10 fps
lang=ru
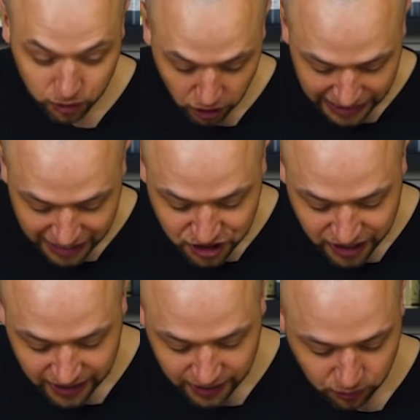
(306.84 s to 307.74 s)
Кто также
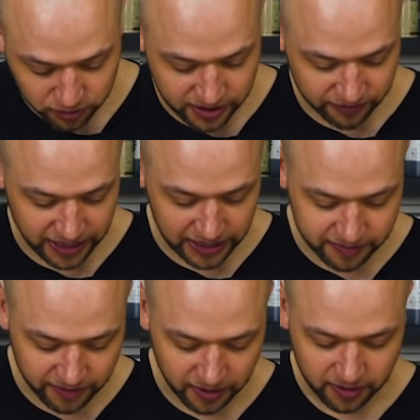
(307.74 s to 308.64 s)
ел огурцы в
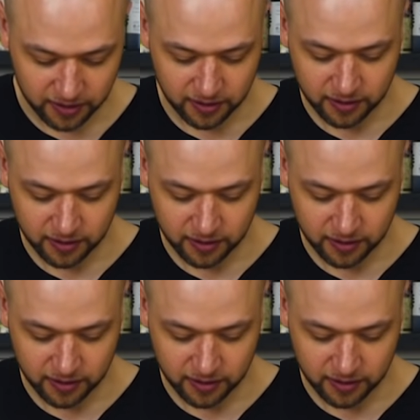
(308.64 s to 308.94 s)
детстве?